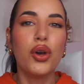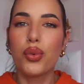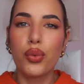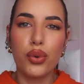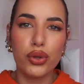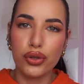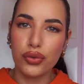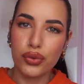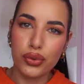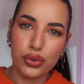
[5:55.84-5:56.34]

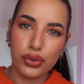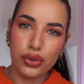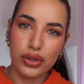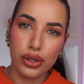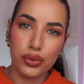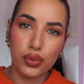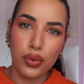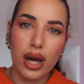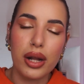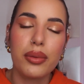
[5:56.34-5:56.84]
quindi ho voluto
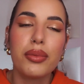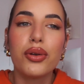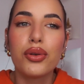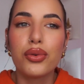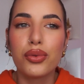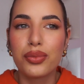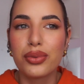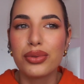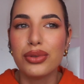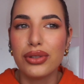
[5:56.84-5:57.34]
tatuarmelo in
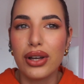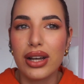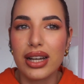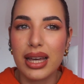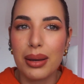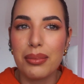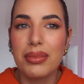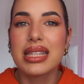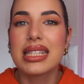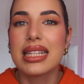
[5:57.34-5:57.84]
un punto
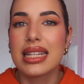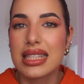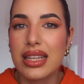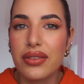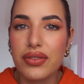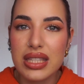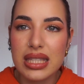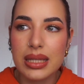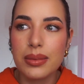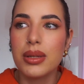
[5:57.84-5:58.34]
anche abbastanza
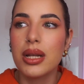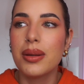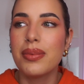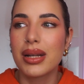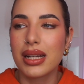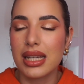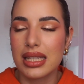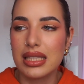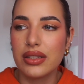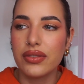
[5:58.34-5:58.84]
visibile
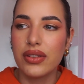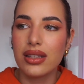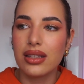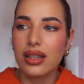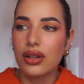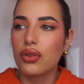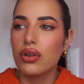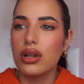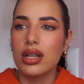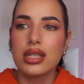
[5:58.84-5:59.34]
perché si
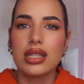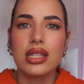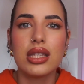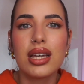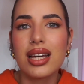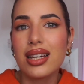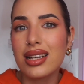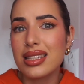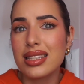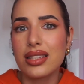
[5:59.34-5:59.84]
vede con le
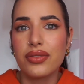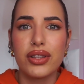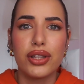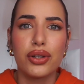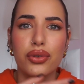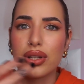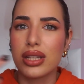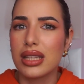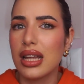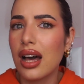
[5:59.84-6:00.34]
sneakers si vede
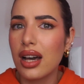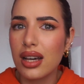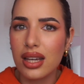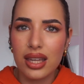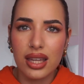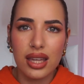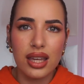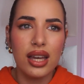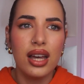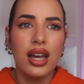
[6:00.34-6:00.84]
con i
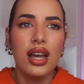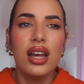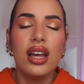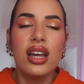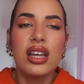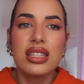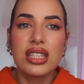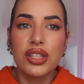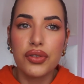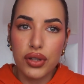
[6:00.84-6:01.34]
tacchi
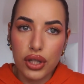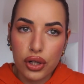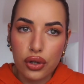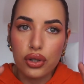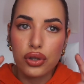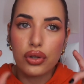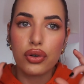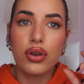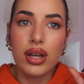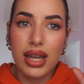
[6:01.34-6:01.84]
si vede con
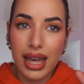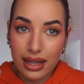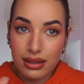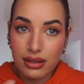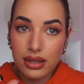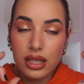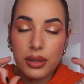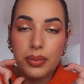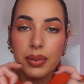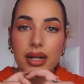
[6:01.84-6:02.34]
i
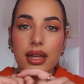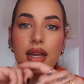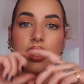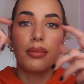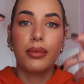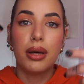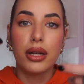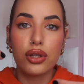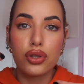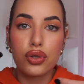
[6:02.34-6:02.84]
tronchetti perché
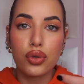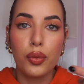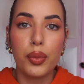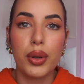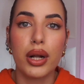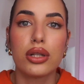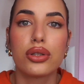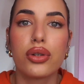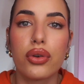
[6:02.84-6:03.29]
rimane sopra il